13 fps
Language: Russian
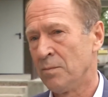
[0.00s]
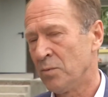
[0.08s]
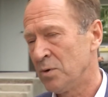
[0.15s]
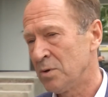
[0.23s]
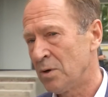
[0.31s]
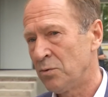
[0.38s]

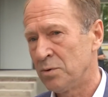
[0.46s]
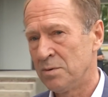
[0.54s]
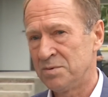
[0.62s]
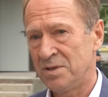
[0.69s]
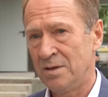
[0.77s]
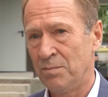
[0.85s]
Мы
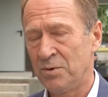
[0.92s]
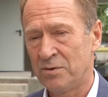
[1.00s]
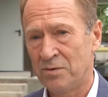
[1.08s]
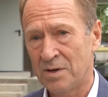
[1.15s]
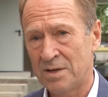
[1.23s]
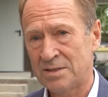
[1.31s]
находимся не
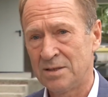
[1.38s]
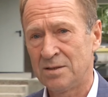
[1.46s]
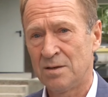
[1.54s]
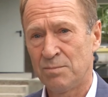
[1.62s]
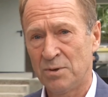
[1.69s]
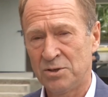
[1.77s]
первый раз на
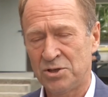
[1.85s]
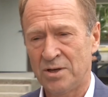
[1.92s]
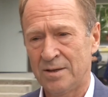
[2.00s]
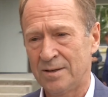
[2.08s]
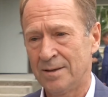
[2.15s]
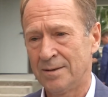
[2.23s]
этой
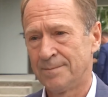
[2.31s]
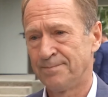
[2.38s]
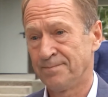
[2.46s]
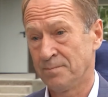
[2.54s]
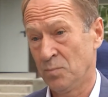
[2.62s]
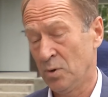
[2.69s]
площадке,
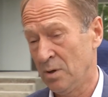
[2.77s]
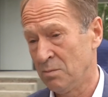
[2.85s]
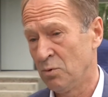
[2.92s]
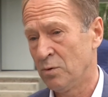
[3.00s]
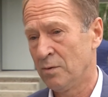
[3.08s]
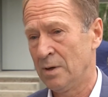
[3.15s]
были
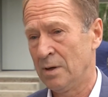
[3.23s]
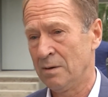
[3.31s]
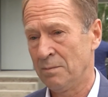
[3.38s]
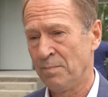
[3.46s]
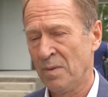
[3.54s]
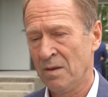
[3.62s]

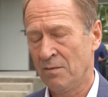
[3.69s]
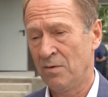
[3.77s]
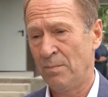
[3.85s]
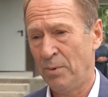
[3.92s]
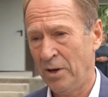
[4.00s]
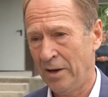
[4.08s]
буквально в
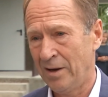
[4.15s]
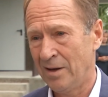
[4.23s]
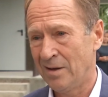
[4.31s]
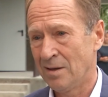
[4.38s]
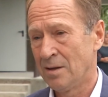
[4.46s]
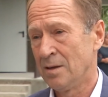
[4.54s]

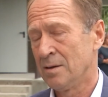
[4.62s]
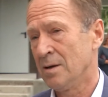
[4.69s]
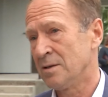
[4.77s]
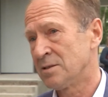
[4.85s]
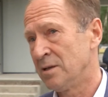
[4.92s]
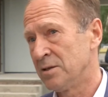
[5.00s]
апреле,
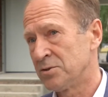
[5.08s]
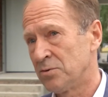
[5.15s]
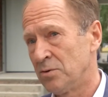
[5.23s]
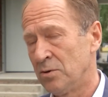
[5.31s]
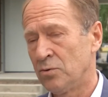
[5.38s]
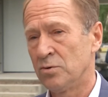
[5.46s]

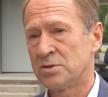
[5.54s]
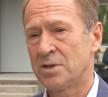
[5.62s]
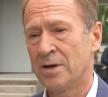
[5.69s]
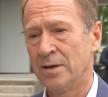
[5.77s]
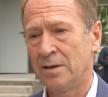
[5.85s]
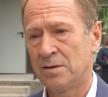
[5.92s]
отслеживали ход
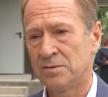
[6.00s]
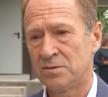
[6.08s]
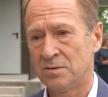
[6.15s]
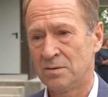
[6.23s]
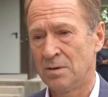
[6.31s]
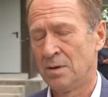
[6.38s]

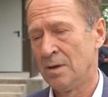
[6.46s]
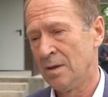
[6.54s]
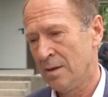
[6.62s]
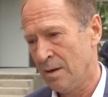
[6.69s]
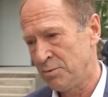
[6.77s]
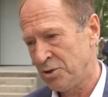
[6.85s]
строительства,
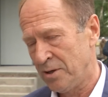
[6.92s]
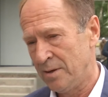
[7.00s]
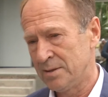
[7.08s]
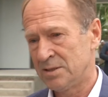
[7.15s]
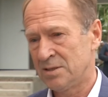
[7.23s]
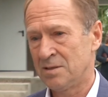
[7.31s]

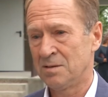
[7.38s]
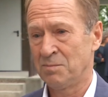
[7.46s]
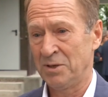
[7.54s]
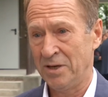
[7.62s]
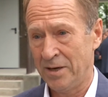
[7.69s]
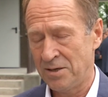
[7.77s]
общались с
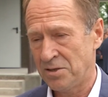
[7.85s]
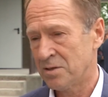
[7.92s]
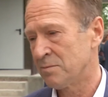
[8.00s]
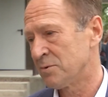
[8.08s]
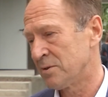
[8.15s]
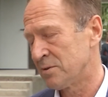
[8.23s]

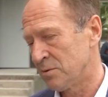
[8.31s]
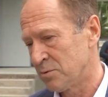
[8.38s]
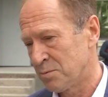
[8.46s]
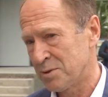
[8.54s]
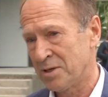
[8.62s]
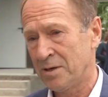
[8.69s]
подрядчиком, со
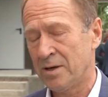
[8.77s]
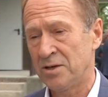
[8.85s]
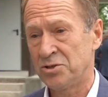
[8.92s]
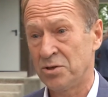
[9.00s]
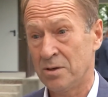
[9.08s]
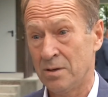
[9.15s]
службой
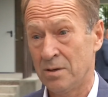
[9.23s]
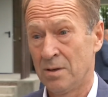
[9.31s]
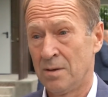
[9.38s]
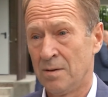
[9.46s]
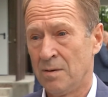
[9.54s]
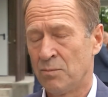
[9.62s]
заказчика,
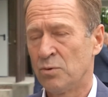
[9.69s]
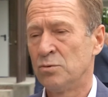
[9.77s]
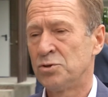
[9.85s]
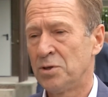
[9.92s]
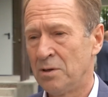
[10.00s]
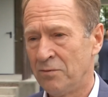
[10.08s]

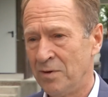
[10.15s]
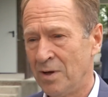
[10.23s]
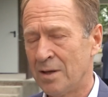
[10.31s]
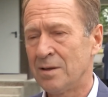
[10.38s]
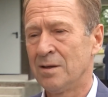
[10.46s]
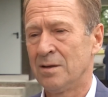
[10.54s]
получили
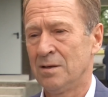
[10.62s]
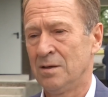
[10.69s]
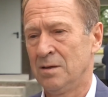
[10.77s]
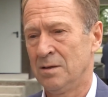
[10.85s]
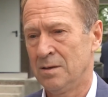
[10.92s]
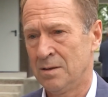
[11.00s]

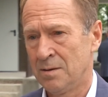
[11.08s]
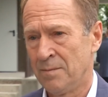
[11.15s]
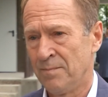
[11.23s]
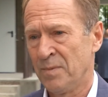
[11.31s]
внятные